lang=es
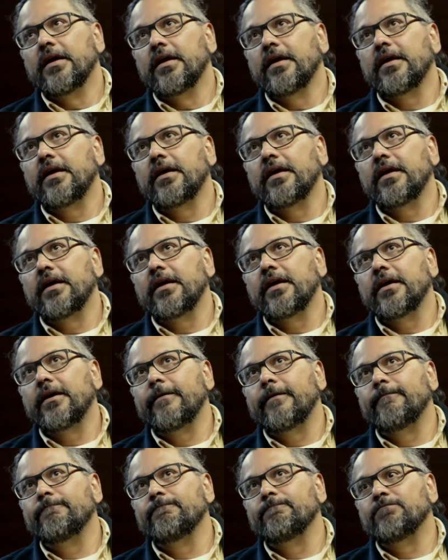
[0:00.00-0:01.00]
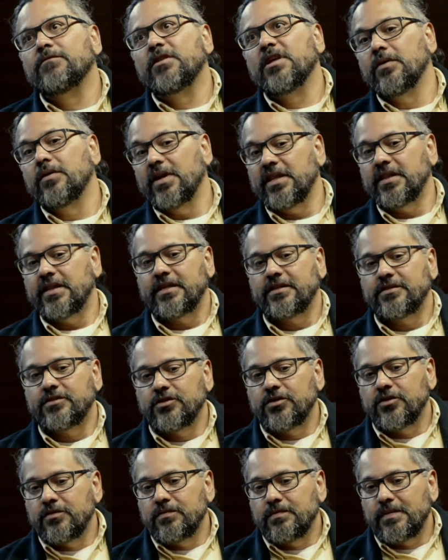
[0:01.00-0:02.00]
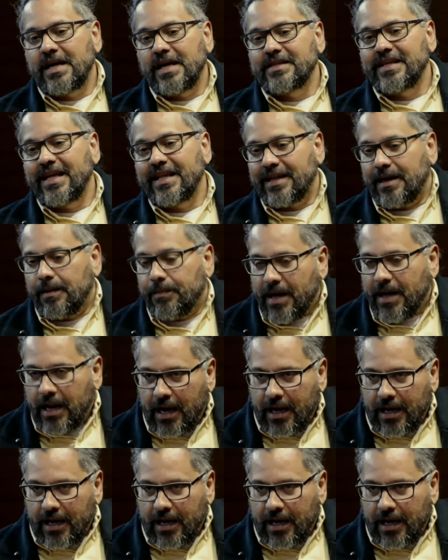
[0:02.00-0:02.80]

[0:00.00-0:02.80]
eh, tiene una intención más de atrapar al